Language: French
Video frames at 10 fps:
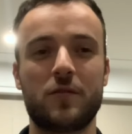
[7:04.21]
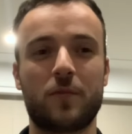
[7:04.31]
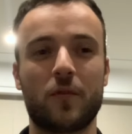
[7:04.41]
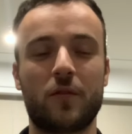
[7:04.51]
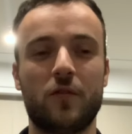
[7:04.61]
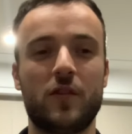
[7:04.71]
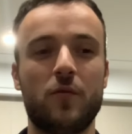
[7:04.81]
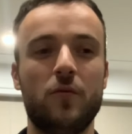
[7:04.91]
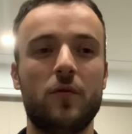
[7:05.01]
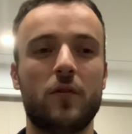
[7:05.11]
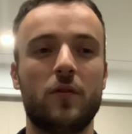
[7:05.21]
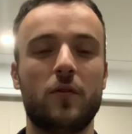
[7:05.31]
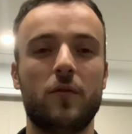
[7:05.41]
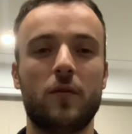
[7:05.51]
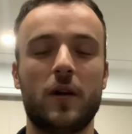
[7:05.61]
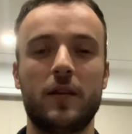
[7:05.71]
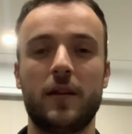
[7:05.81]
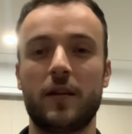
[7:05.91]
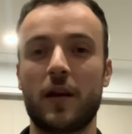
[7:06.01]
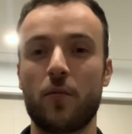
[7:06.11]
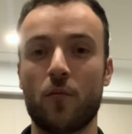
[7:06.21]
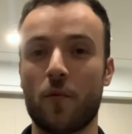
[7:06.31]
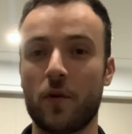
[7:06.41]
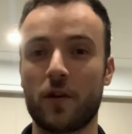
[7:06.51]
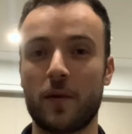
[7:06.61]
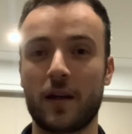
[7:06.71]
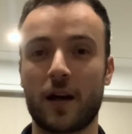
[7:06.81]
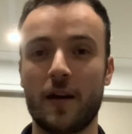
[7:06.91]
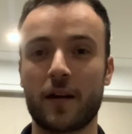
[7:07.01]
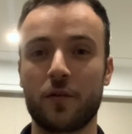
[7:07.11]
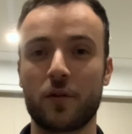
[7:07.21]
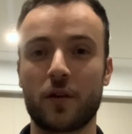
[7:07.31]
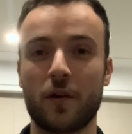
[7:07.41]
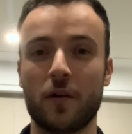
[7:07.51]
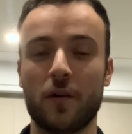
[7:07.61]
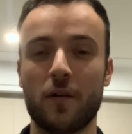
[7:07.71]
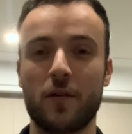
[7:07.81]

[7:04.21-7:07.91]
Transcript: Je pense que j'ai eu euh, des très beaux moments dans ma carrière, euh,